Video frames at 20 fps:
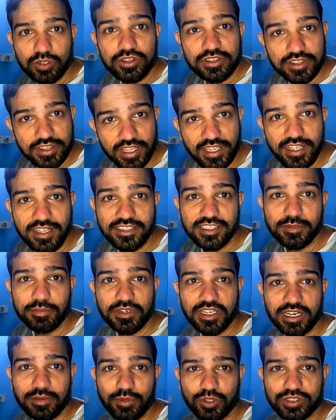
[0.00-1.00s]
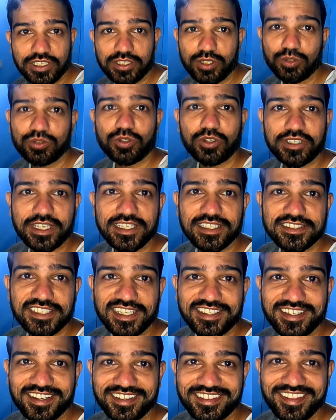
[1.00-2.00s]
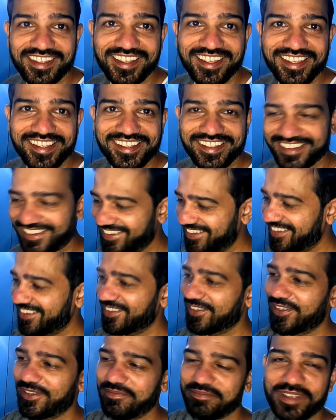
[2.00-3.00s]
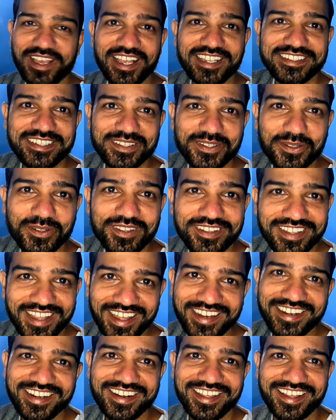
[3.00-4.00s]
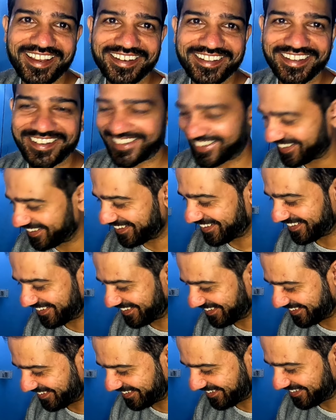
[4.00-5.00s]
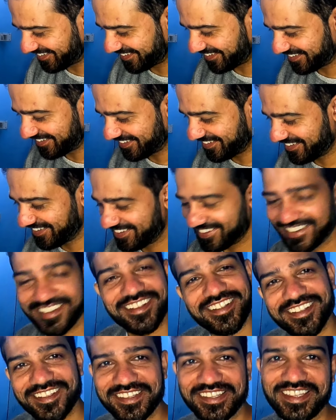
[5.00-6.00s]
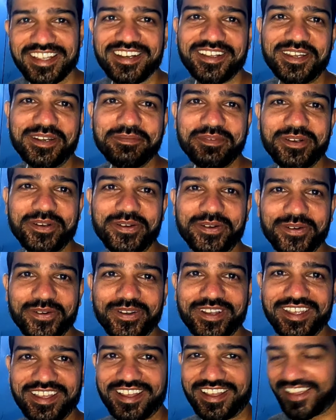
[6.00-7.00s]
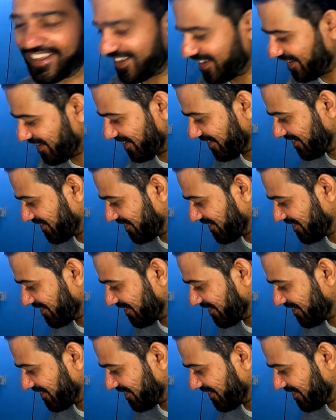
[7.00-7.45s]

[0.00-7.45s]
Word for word: तो तेल जब गर्म हो जाए तो उसको कैसे चेक करते हैं प्याज के दो दाने डाल करके तेल गर्म हो गया है